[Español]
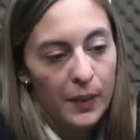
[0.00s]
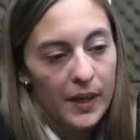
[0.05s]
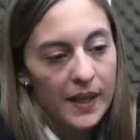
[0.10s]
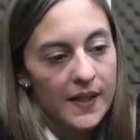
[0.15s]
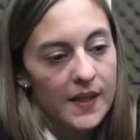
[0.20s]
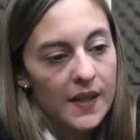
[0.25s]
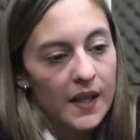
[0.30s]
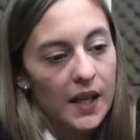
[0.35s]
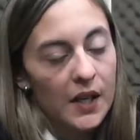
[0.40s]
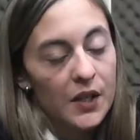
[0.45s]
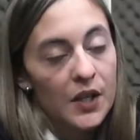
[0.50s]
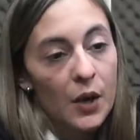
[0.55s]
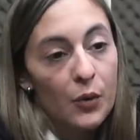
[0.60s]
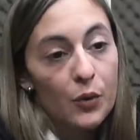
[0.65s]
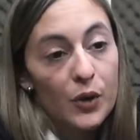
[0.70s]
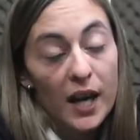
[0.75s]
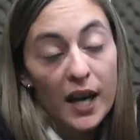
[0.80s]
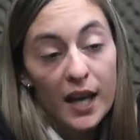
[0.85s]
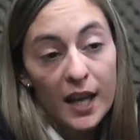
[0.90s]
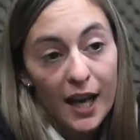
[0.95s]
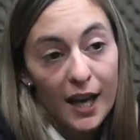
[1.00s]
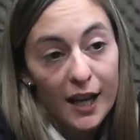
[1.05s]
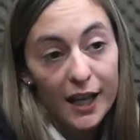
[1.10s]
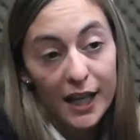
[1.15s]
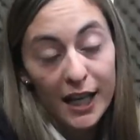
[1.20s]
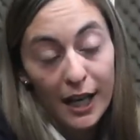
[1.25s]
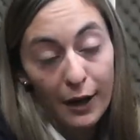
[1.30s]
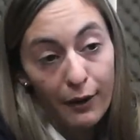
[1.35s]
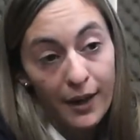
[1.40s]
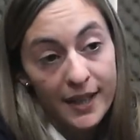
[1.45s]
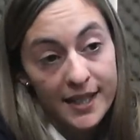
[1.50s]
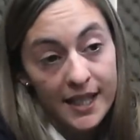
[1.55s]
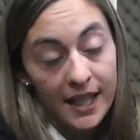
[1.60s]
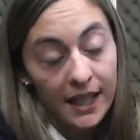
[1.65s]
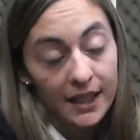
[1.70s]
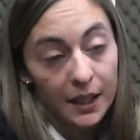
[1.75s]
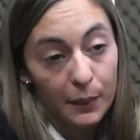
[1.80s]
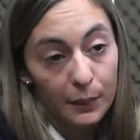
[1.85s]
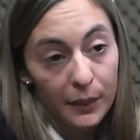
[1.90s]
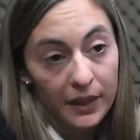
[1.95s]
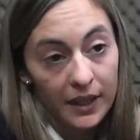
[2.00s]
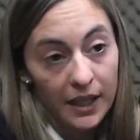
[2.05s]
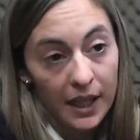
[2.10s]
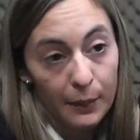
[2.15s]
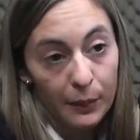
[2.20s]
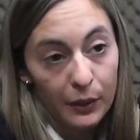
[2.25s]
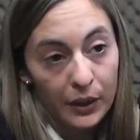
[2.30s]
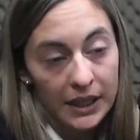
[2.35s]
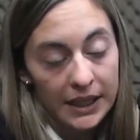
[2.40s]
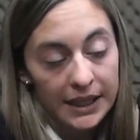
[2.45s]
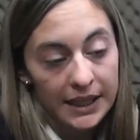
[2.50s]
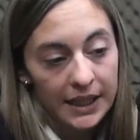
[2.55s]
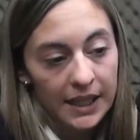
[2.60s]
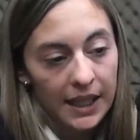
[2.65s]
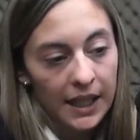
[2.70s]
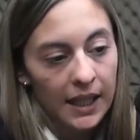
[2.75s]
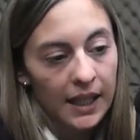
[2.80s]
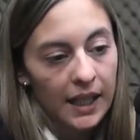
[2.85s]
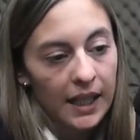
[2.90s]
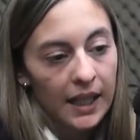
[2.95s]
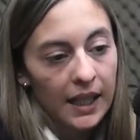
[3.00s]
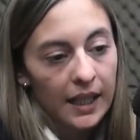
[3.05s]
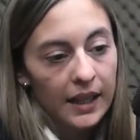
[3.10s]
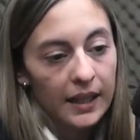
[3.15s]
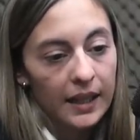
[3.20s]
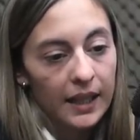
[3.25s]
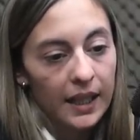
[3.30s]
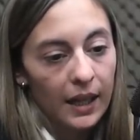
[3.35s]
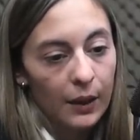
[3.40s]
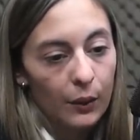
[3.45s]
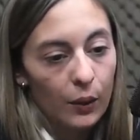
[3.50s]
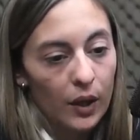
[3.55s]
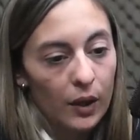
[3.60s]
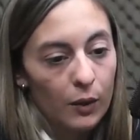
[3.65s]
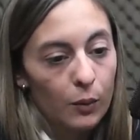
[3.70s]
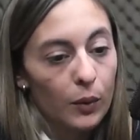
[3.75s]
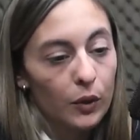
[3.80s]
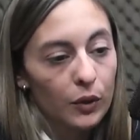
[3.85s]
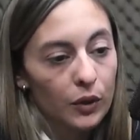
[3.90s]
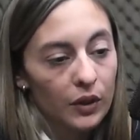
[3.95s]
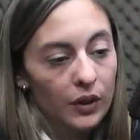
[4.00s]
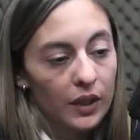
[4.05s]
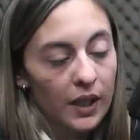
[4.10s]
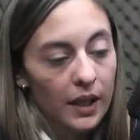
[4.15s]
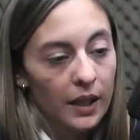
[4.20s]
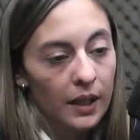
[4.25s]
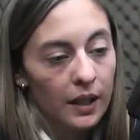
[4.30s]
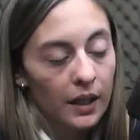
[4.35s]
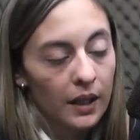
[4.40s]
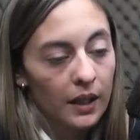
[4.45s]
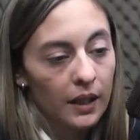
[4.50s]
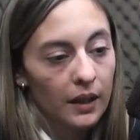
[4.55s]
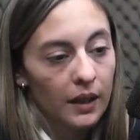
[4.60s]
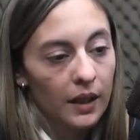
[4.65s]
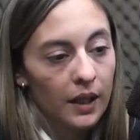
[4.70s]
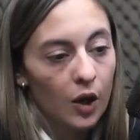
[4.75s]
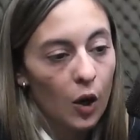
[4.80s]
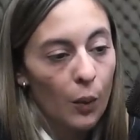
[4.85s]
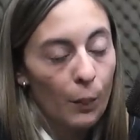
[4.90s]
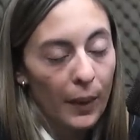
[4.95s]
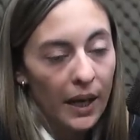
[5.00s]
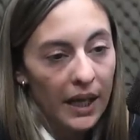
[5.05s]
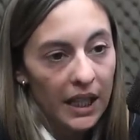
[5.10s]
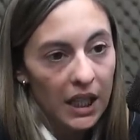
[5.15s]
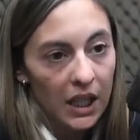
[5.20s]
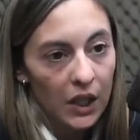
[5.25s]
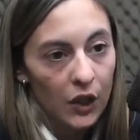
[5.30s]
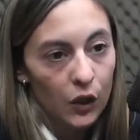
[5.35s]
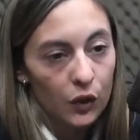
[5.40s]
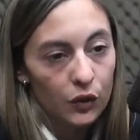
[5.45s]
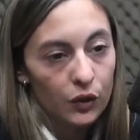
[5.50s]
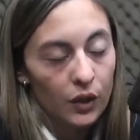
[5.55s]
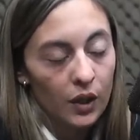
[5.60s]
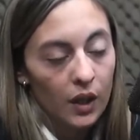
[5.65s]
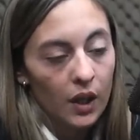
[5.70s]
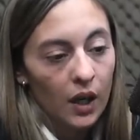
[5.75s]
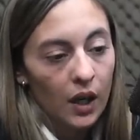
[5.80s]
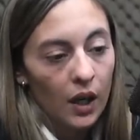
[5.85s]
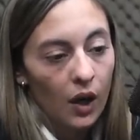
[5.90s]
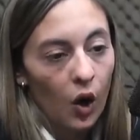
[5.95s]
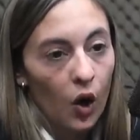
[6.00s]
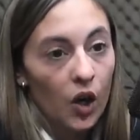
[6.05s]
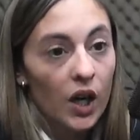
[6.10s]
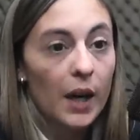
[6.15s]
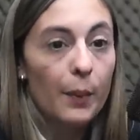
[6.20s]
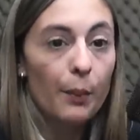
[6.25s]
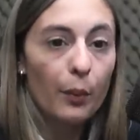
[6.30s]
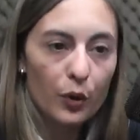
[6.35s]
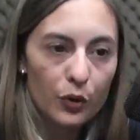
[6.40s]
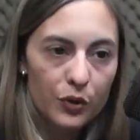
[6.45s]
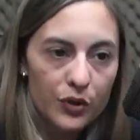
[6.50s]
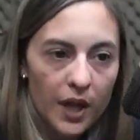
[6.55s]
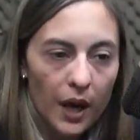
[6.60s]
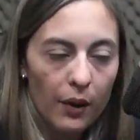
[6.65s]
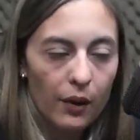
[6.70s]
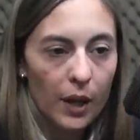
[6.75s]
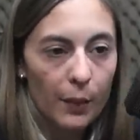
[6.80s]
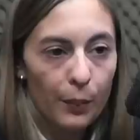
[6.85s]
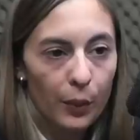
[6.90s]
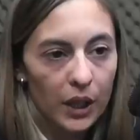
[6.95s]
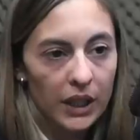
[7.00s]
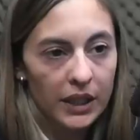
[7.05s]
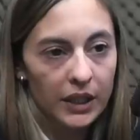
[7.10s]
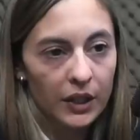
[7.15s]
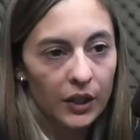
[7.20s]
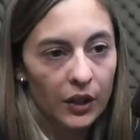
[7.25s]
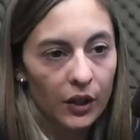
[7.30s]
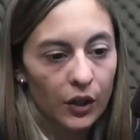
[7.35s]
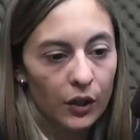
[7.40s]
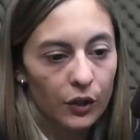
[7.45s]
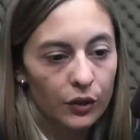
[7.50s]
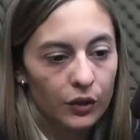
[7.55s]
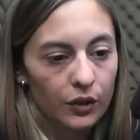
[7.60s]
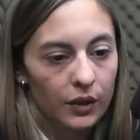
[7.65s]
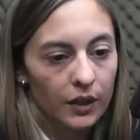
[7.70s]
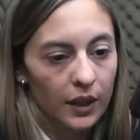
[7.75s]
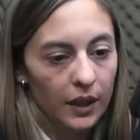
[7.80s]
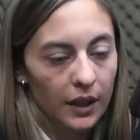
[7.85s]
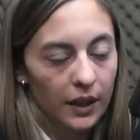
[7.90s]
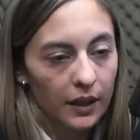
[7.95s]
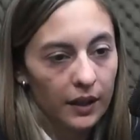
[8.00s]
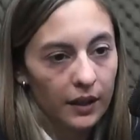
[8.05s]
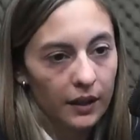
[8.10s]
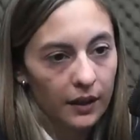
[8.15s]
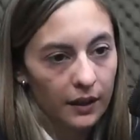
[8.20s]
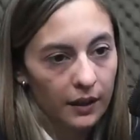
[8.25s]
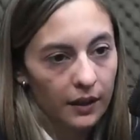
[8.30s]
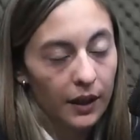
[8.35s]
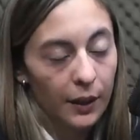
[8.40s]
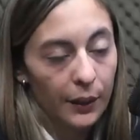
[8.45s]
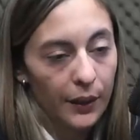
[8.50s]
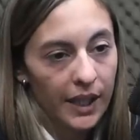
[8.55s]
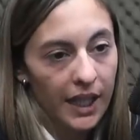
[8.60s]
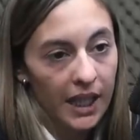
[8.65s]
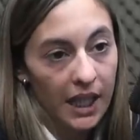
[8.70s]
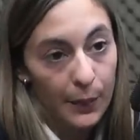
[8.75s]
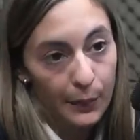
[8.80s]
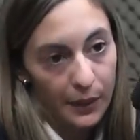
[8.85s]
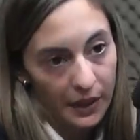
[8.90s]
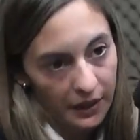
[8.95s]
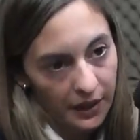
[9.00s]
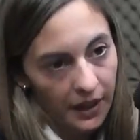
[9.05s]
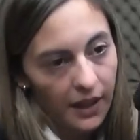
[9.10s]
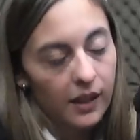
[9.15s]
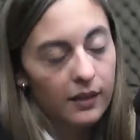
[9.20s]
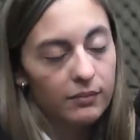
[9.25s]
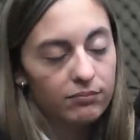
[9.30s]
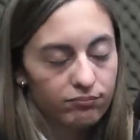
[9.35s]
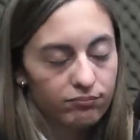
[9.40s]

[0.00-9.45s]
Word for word: parece que esa es una de las reglas básicas también de la política, de la cual un montón de, compañeros o responsables políticos eh, deberían aprender.